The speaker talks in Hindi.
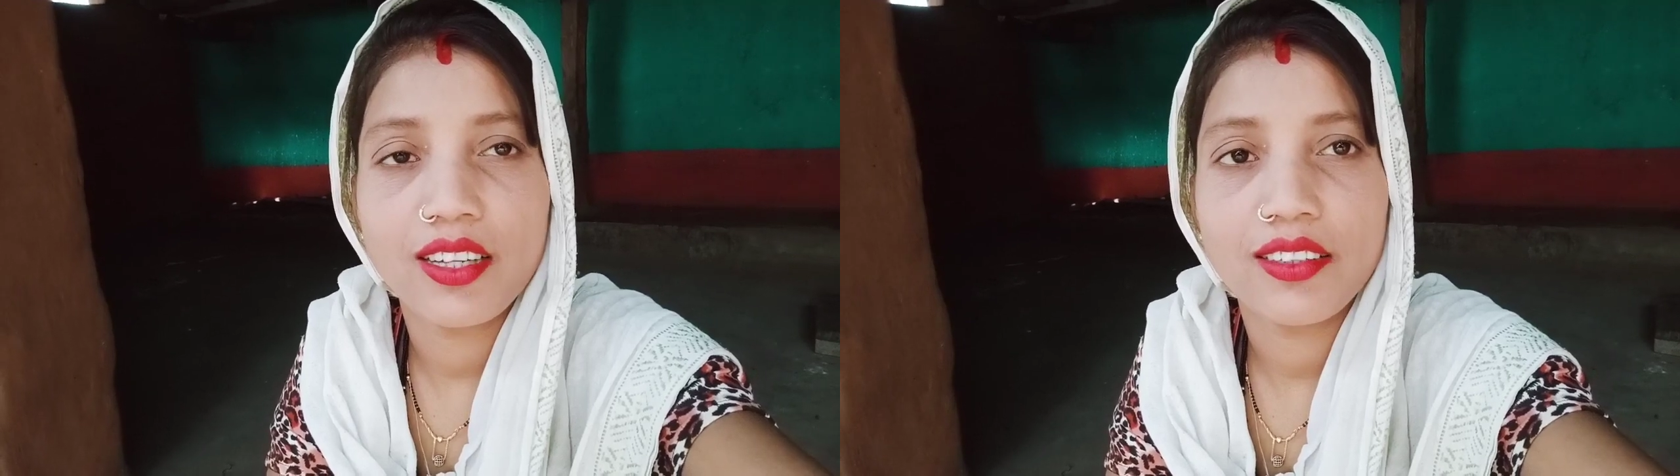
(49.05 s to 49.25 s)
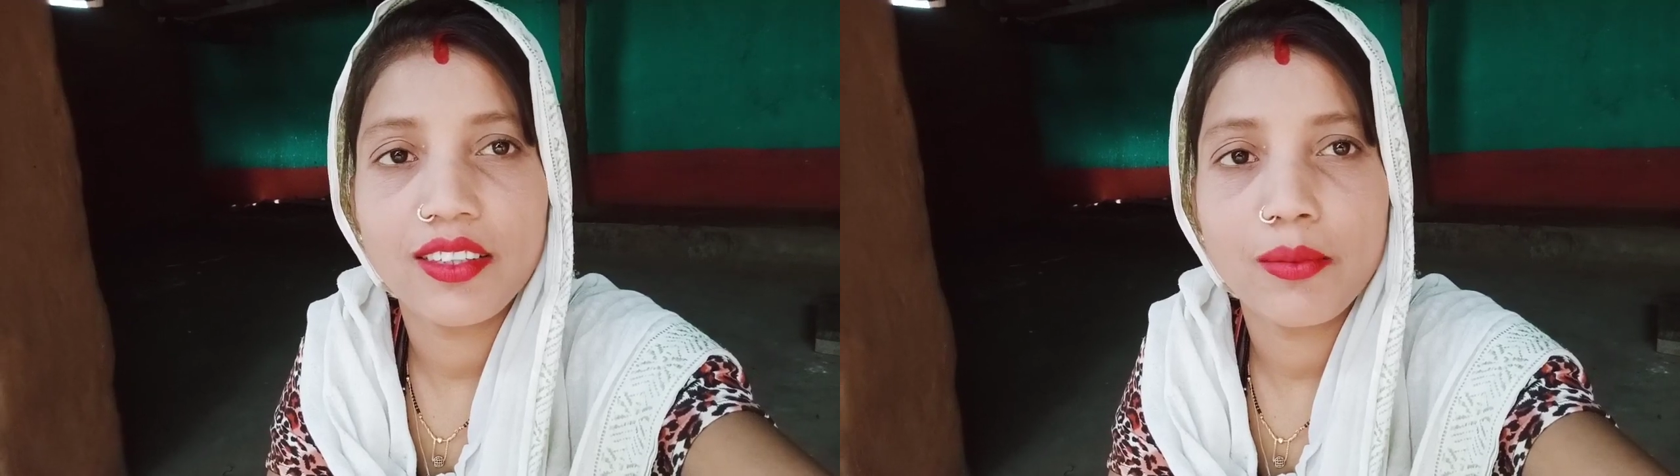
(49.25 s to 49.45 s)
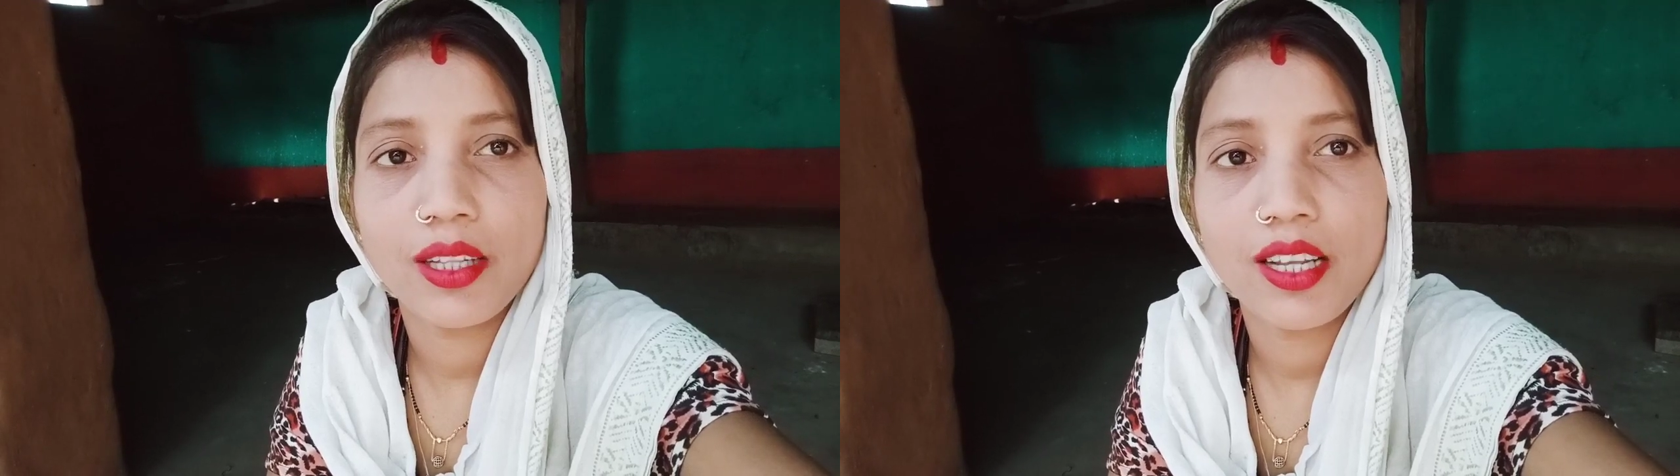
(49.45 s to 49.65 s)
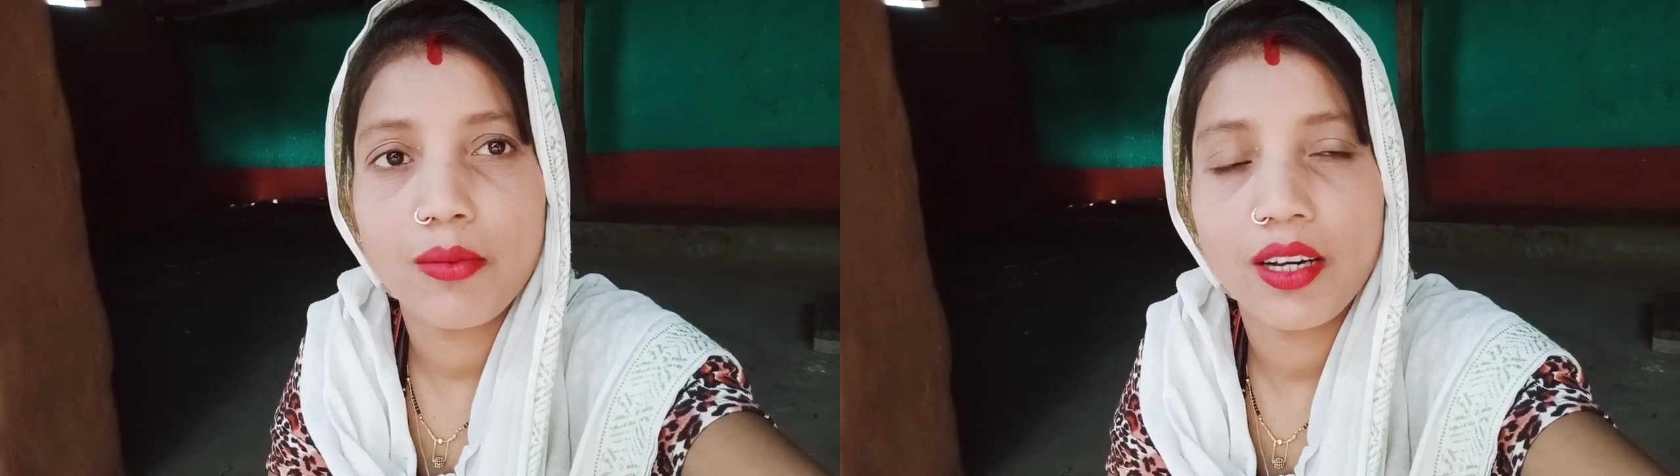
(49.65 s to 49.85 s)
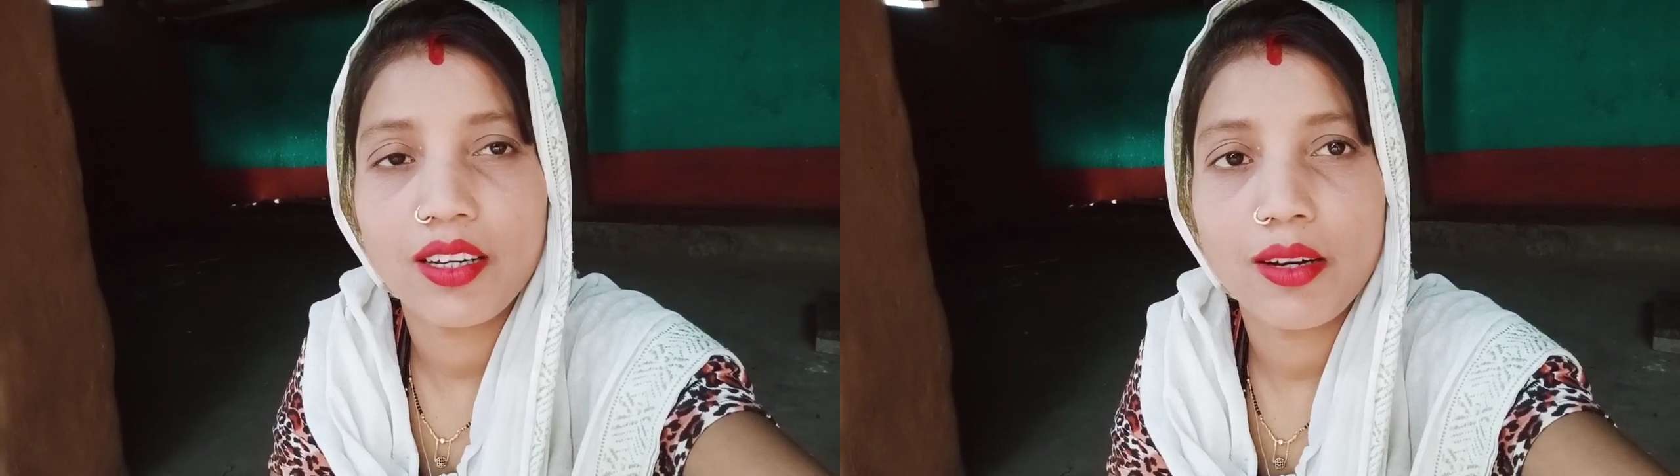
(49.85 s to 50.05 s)
ऐसी
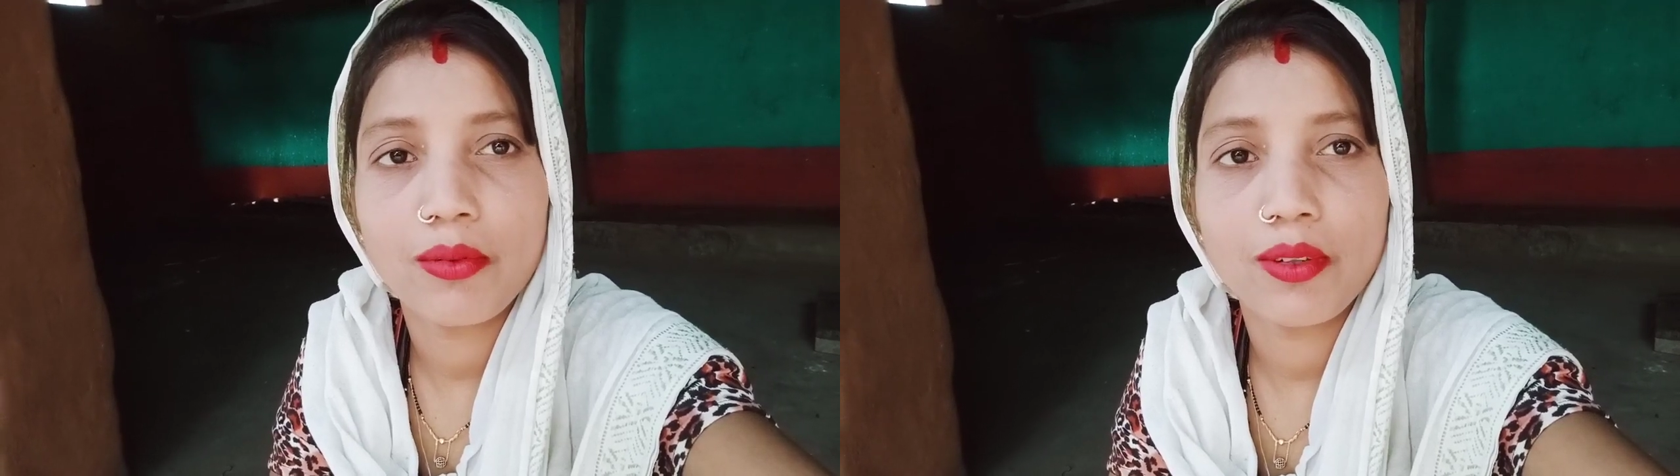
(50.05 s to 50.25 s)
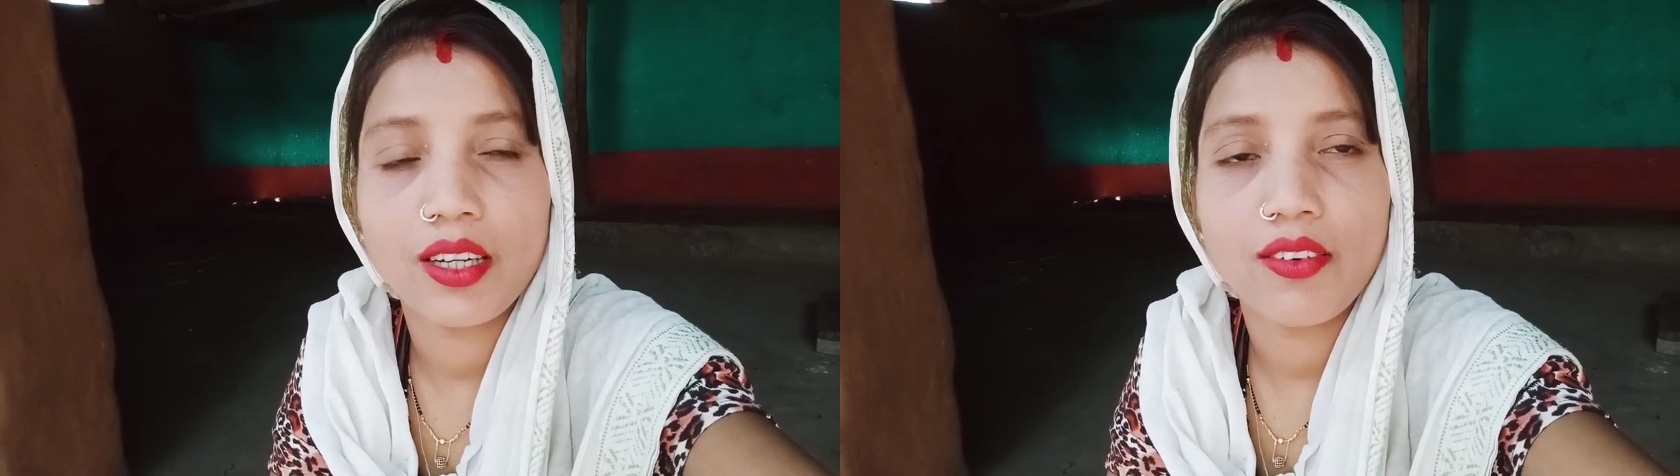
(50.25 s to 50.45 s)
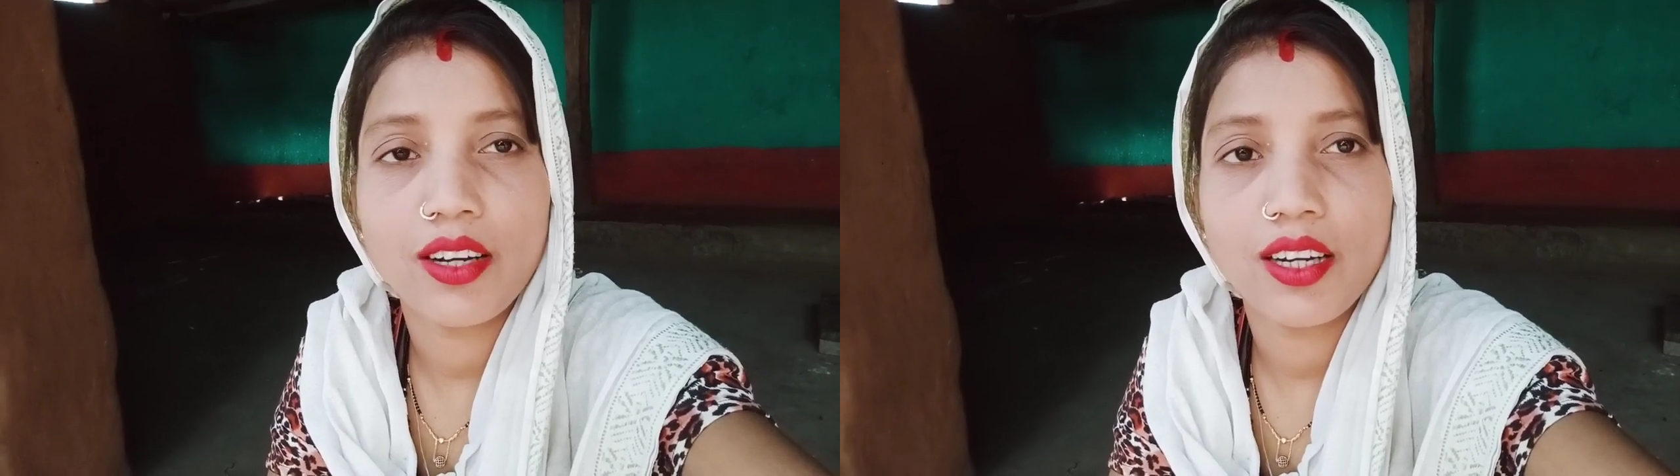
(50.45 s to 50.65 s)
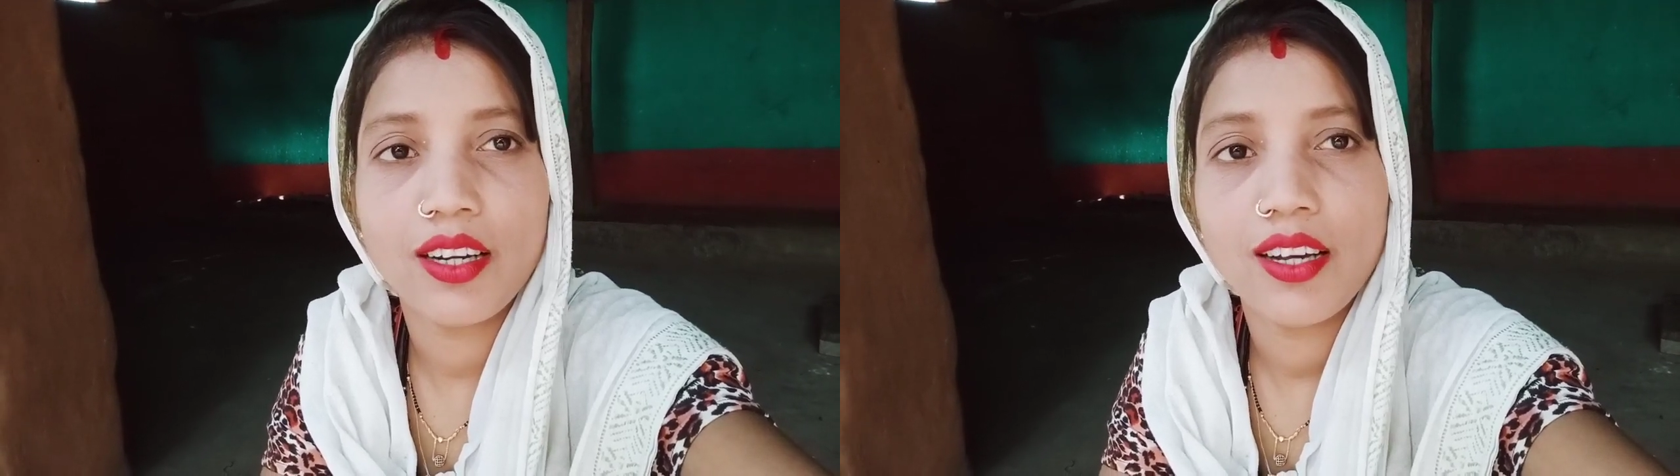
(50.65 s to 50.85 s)
मतलब हल्का फुल्का वाला